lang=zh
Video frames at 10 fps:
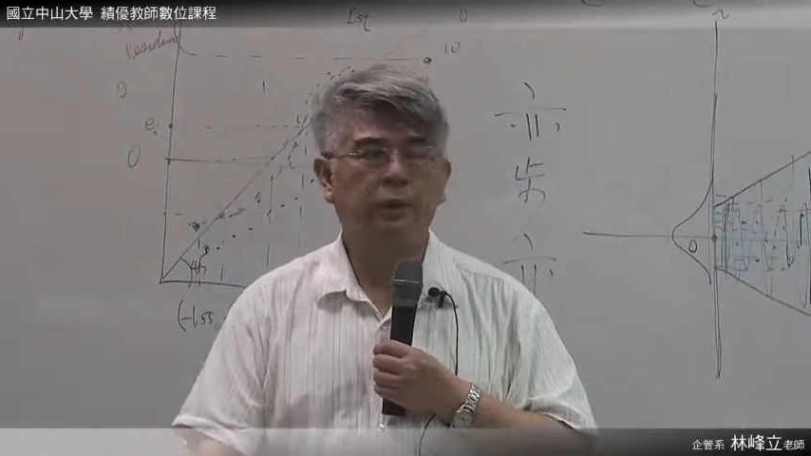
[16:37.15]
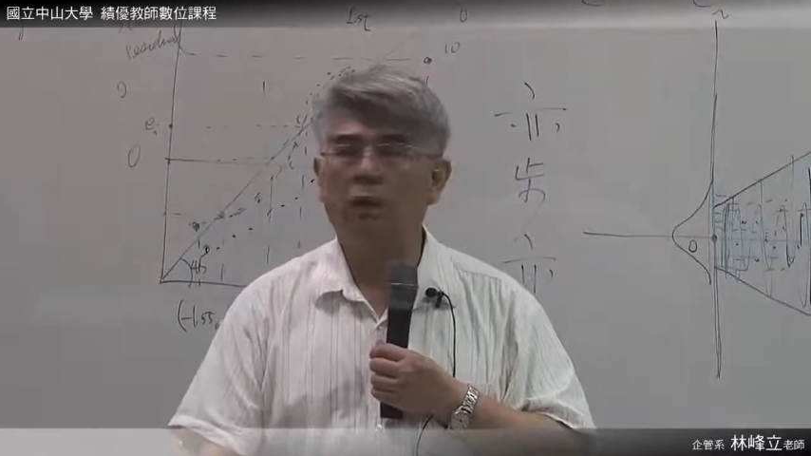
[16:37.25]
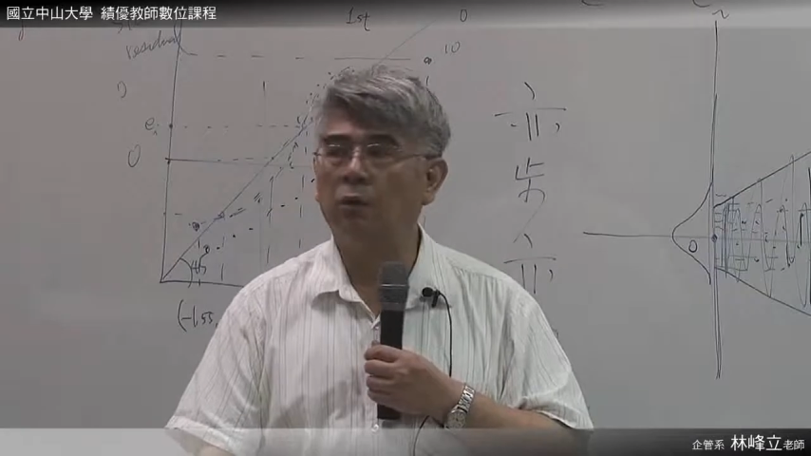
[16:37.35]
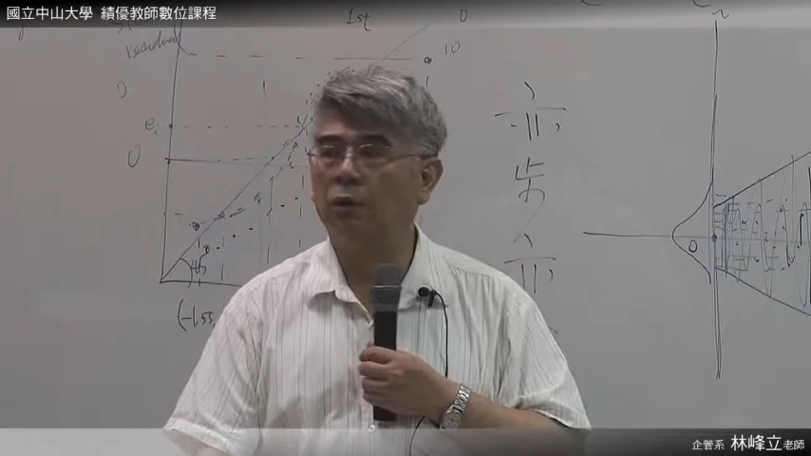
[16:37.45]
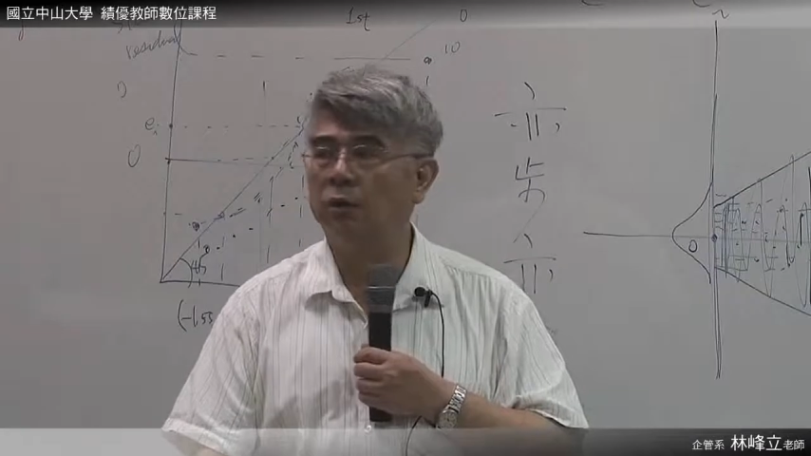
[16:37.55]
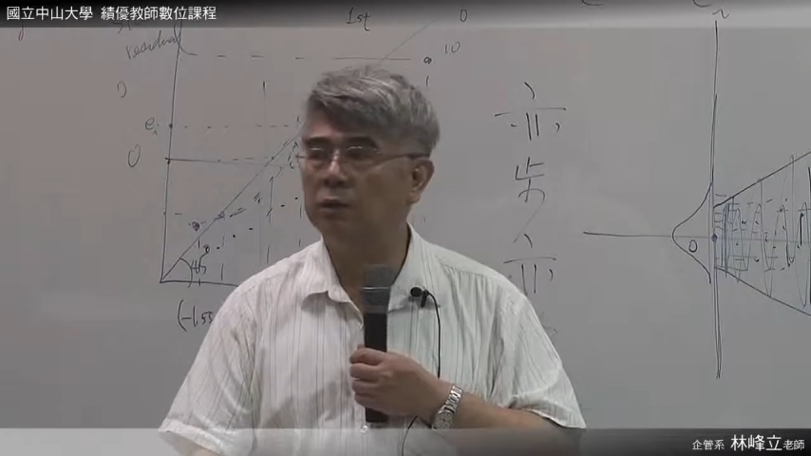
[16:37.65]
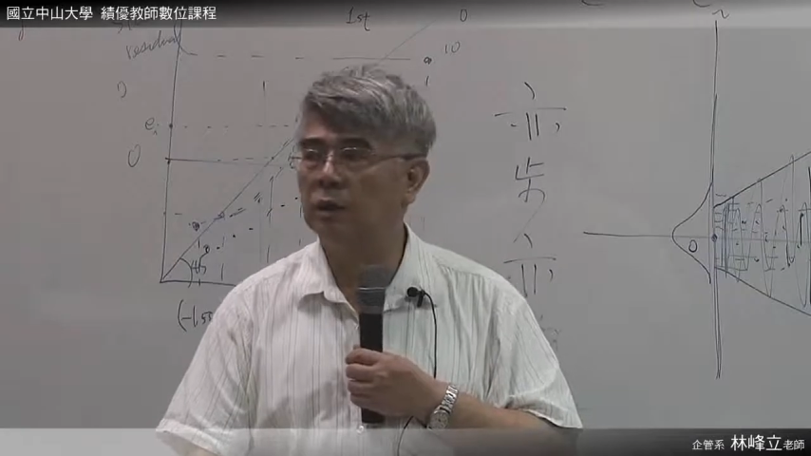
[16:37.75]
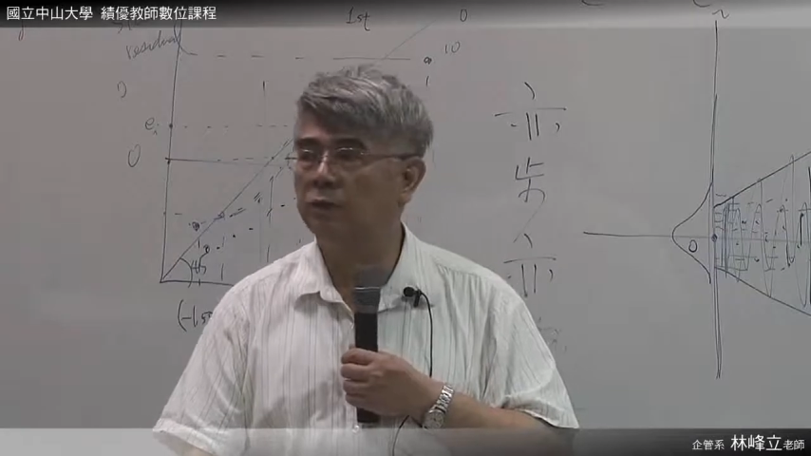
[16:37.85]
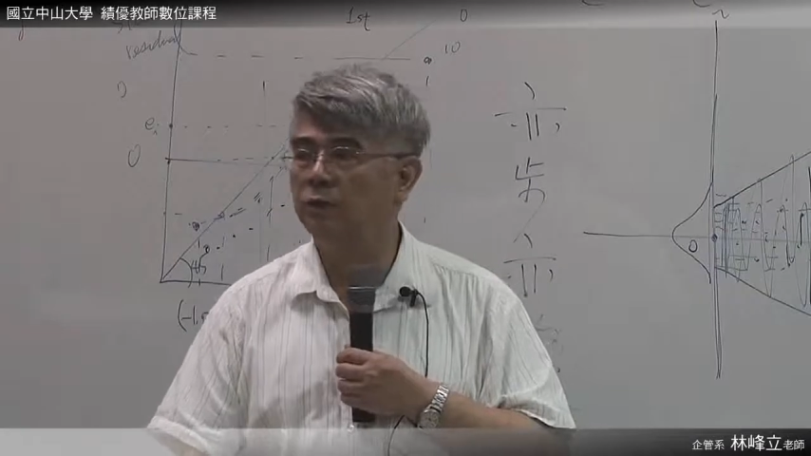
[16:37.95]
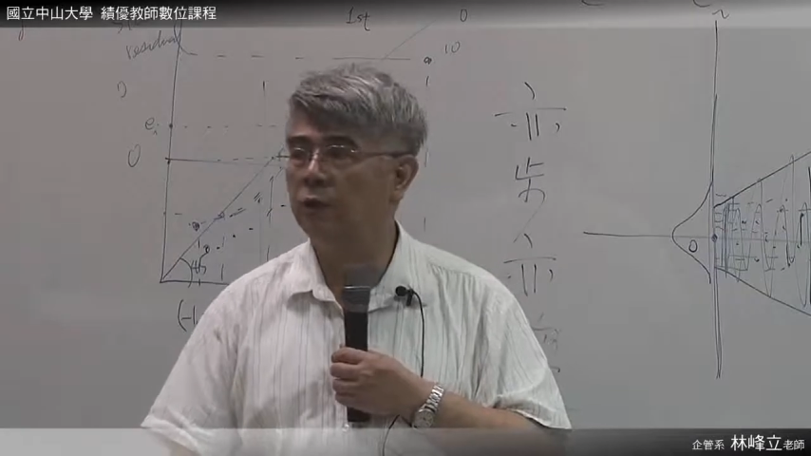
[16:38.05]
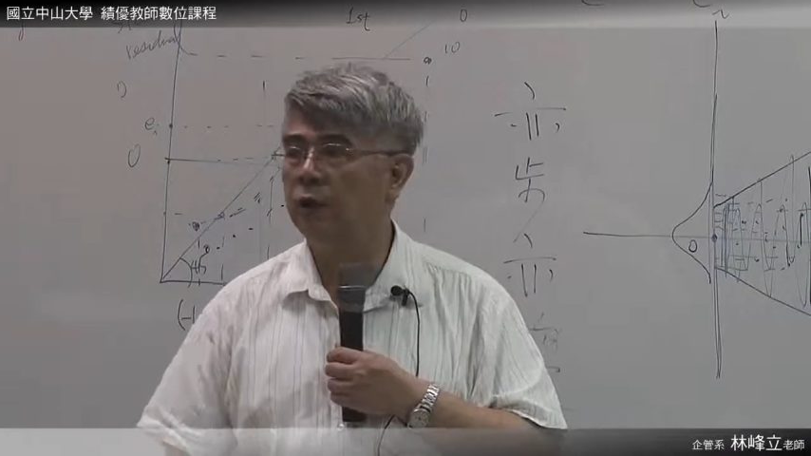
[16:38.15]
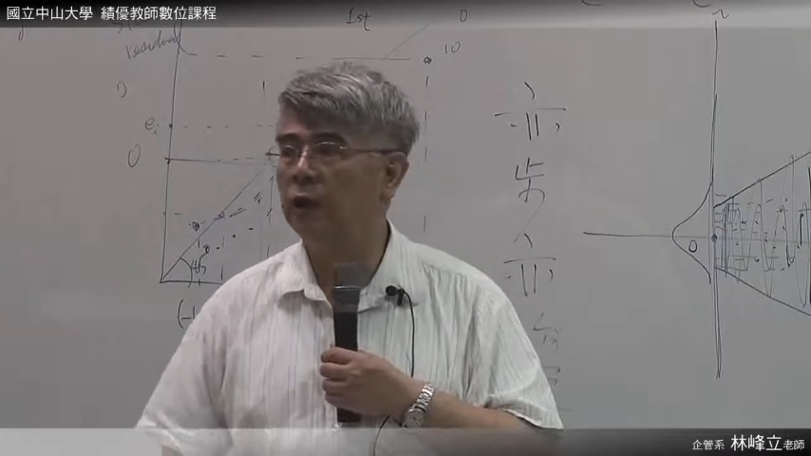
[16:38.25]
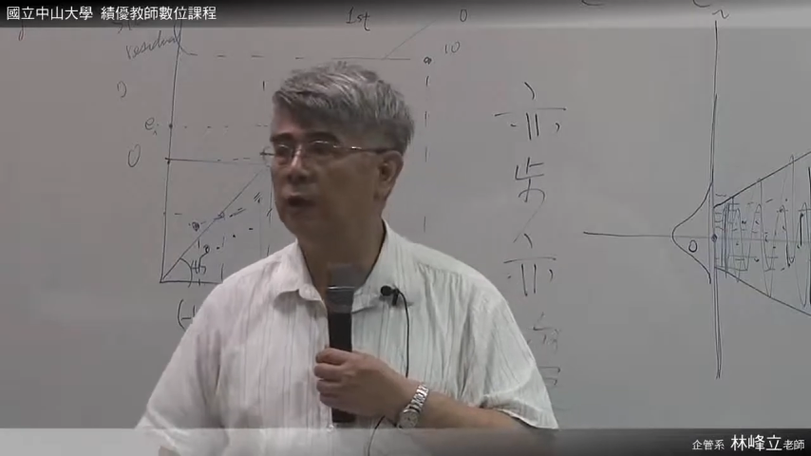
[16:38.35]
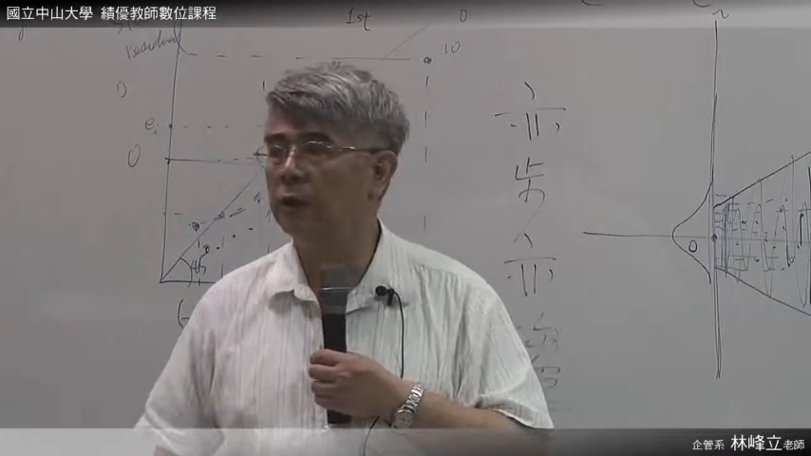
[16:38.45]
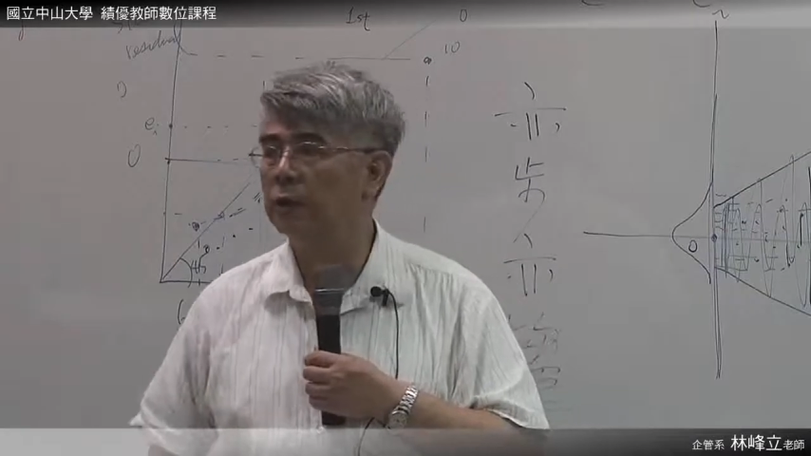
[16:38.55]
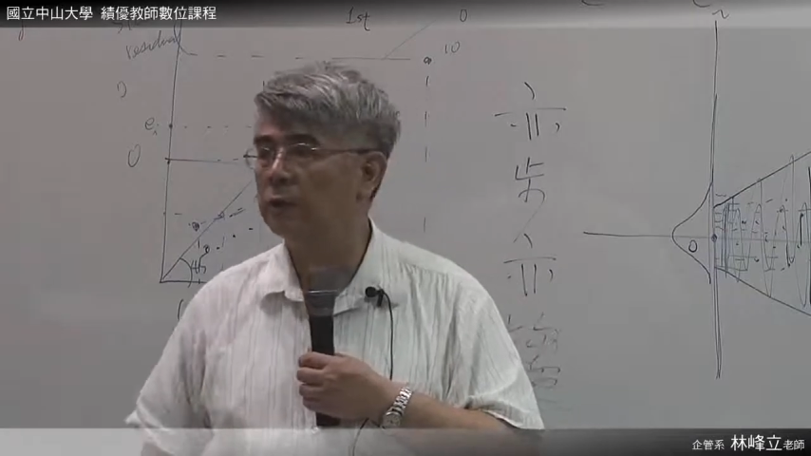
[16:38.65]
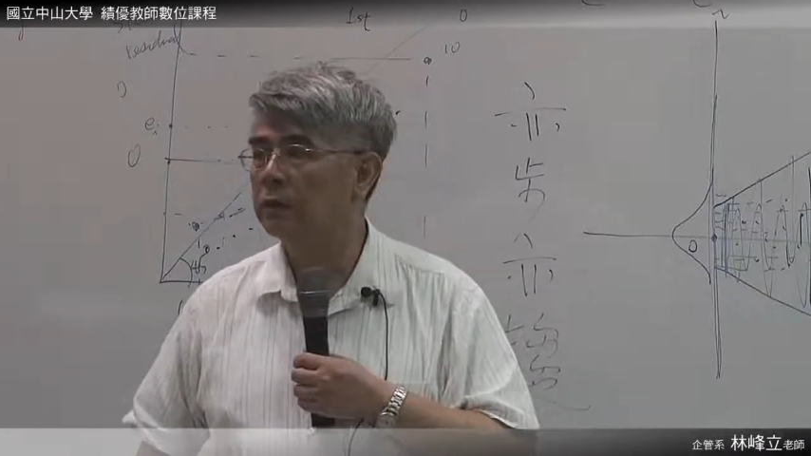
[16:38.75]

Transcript: 超过正负二了？